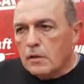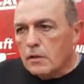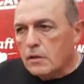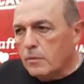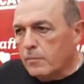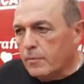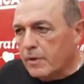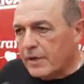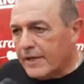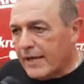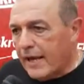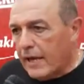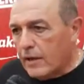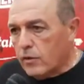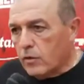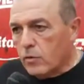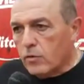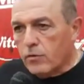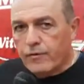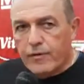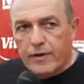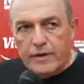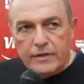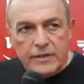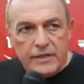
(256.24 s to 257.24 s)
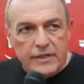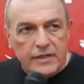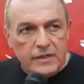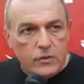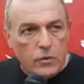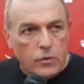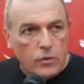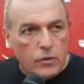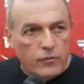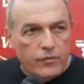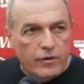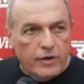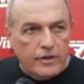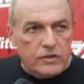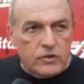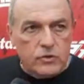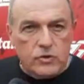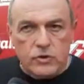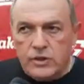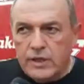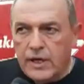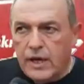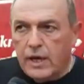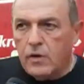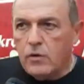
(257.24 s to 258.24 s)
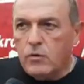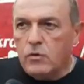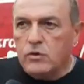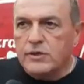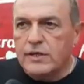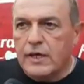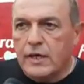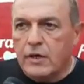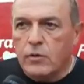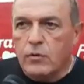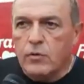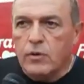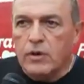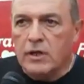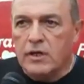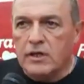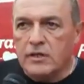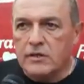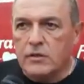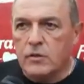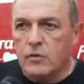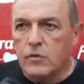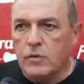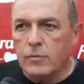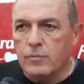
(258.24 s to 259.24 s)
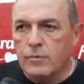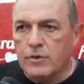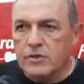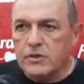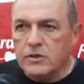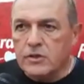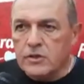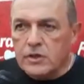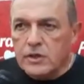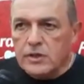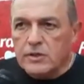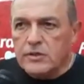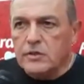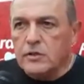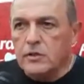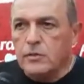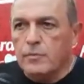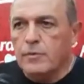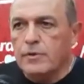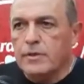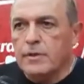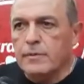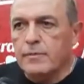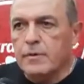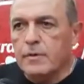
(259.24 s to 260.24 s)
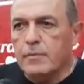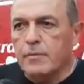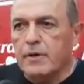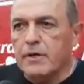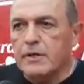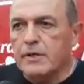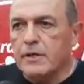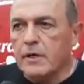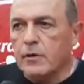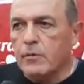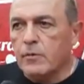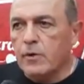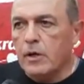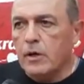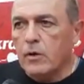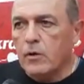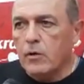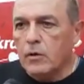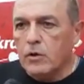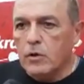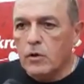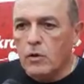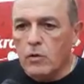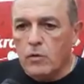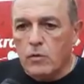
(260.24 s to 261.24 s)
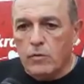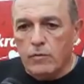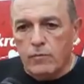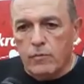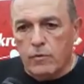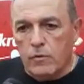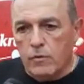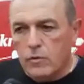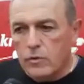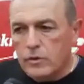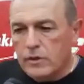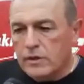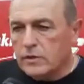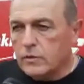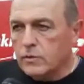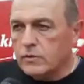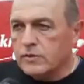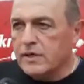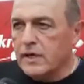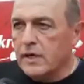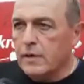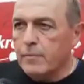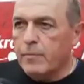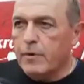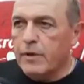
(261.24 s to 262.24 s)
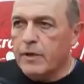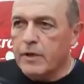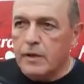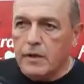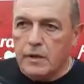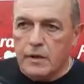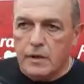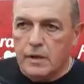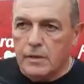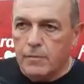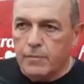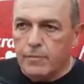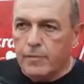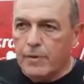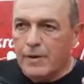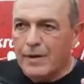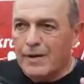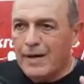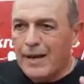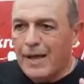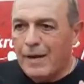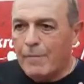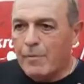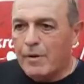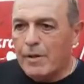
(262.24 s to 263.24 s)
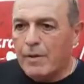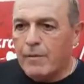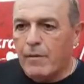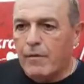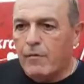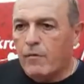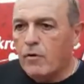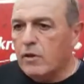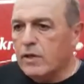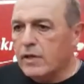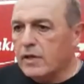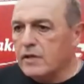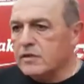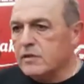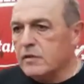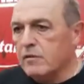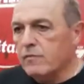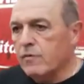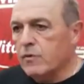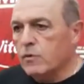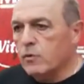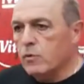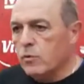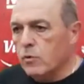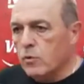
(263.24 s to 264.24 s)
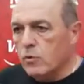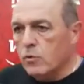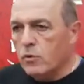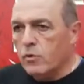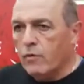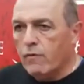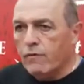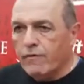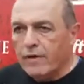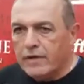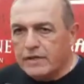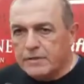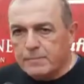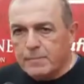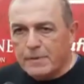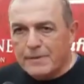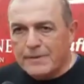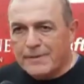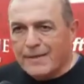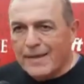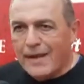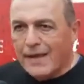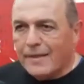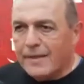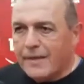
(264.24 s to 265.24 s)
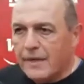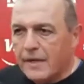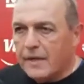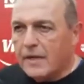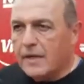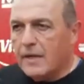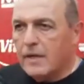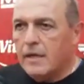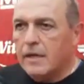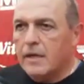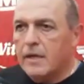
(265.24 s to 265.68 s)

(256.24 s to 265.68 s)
Il mercato lo fa il direttore, lo fa la società, loro sanno quelle che sono le mie esigenze, compatibilmente a quello, io ho detto sempre, la prima volta che sono venuto, non vi aspettate